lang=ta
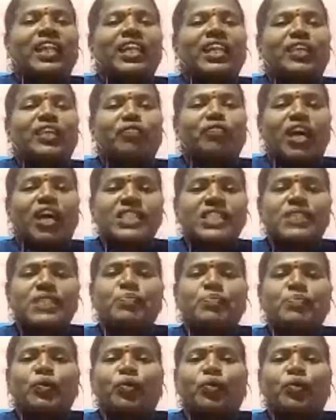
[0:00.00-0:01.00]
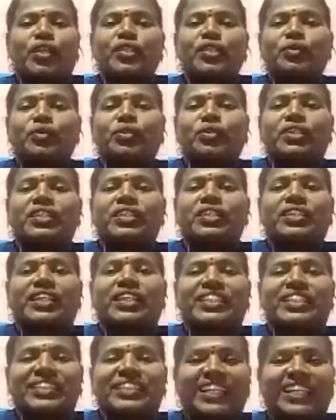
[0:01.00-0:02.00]
இன்னைக்கு வாசிப்பு புரிந்து கொண்டிருக்கிற
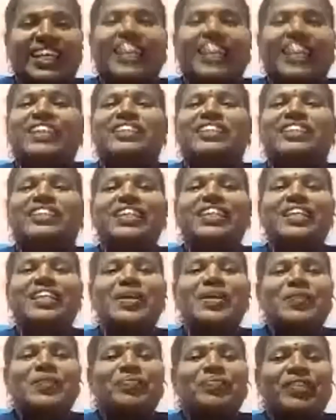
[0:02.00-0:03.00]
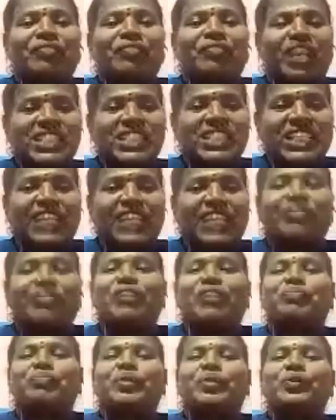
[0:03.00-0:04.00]
இந்த நேரத்தில் வாசிக்க
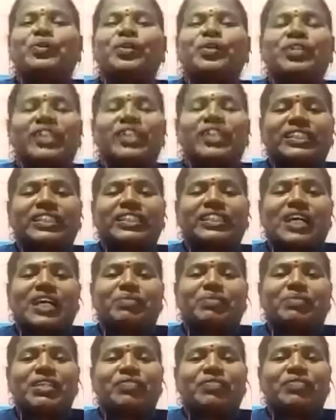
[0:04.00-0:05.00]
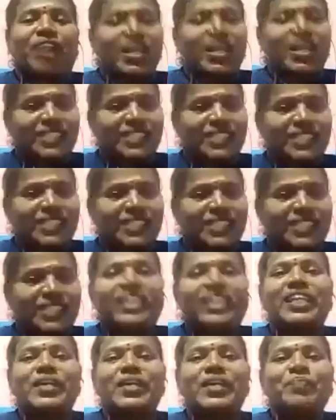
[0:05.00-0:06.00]
வைப்பதோடு நிற்காமல் வாசித்ததை
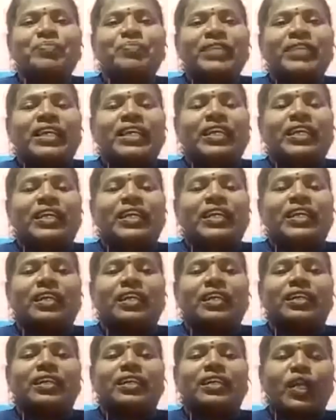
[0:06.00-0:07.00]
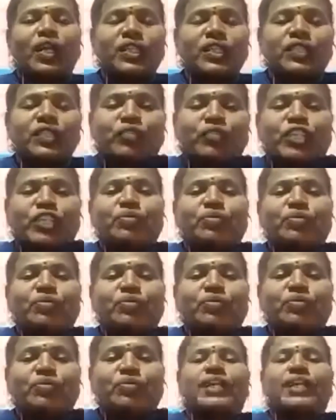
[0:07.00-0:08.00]
கருத்து
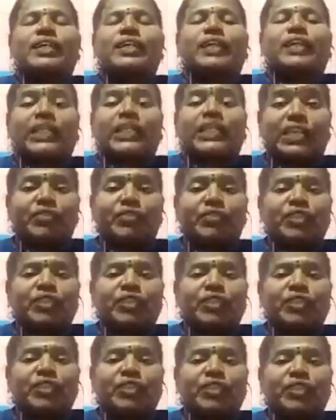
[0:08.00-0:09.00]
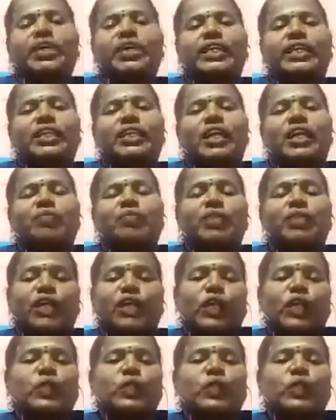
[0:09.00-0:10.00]
வடிவமாக கதை வடிவமாக இல்லாமல்
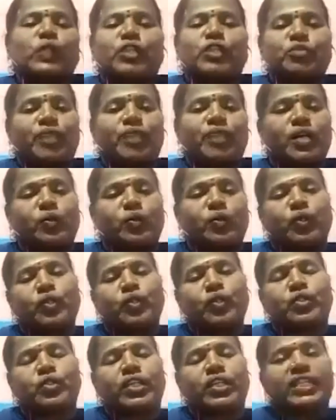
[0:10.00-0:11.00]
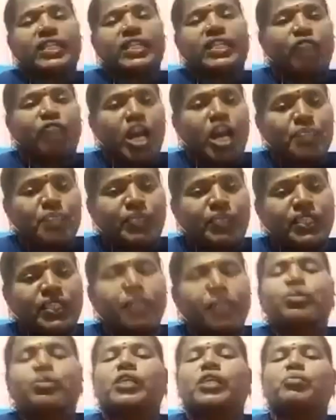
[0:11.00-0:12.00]
கருத்து வடிவமாக கொடுக்க சொன்ன இந்த வாய்ப்பிற்கு
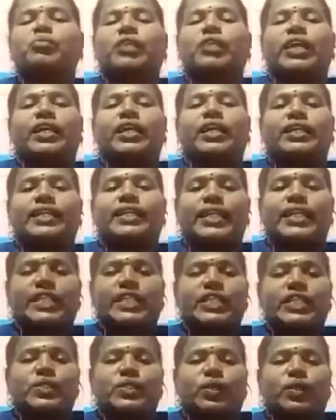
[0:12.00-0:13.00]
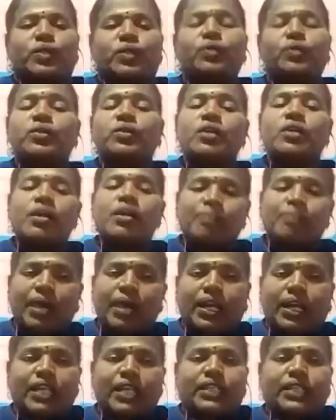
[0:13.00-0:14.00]
முதல் முதலியா நான் நன்றியை சொல்லணும்
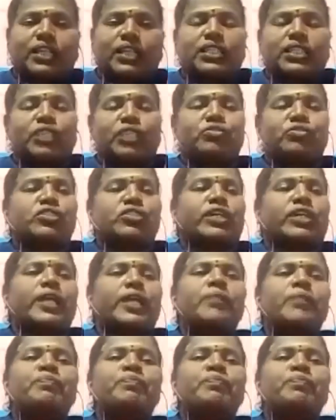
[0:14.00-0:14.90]
பாராட்டுக்களை தெரிவிச்சுக்கிறேன்